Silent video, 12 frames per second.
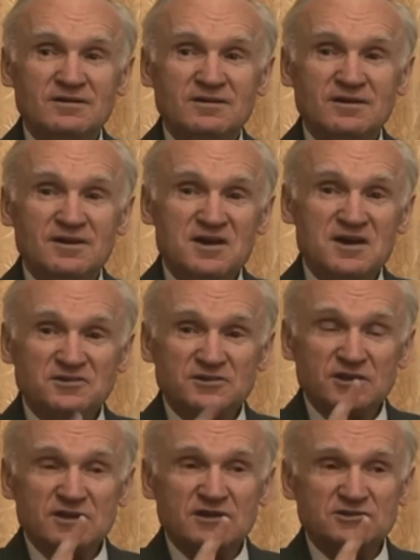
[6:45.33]
И это
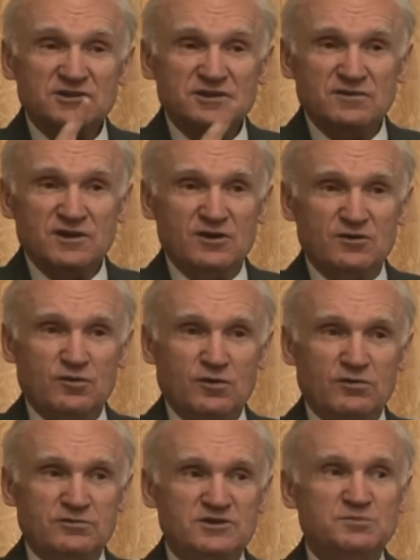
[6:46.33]
даже невелико,
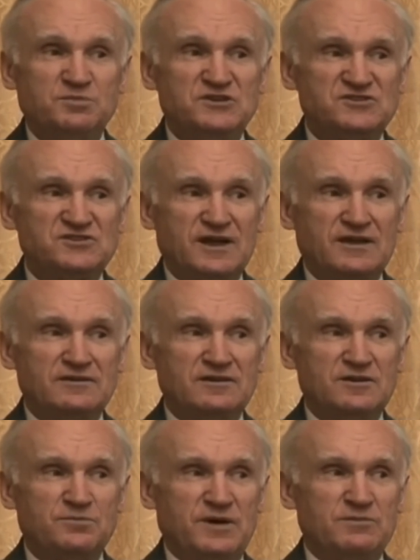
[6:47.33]
непрестанная
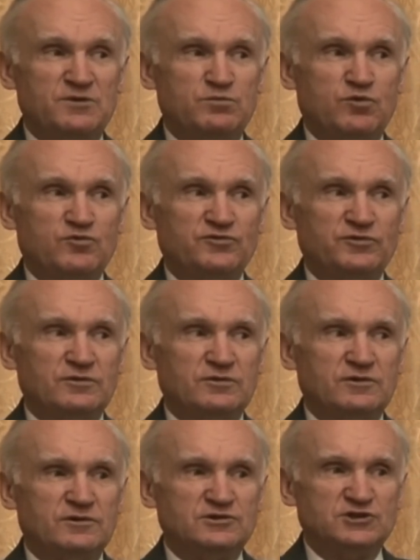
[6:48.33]
память Божия.
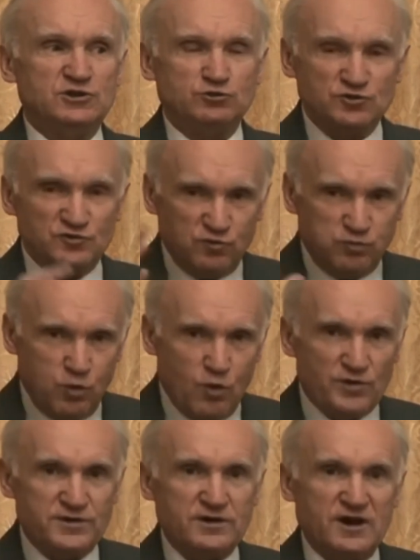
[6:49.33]
Жить, то есть в
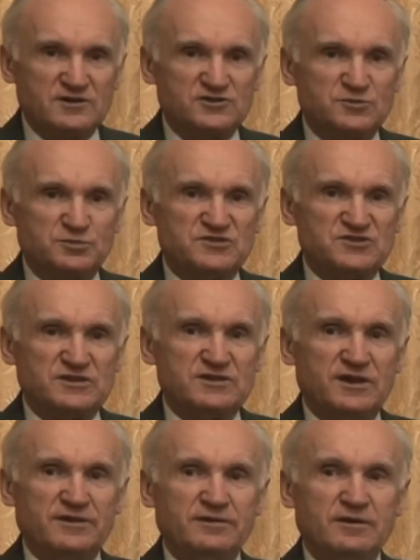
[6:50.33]
Боге, кажется,
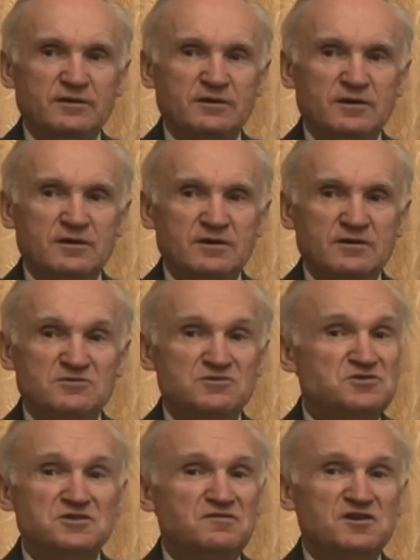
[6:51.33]
постоянно,
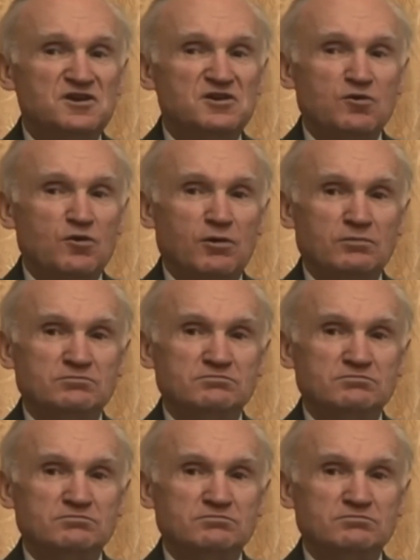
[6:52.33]
невелико.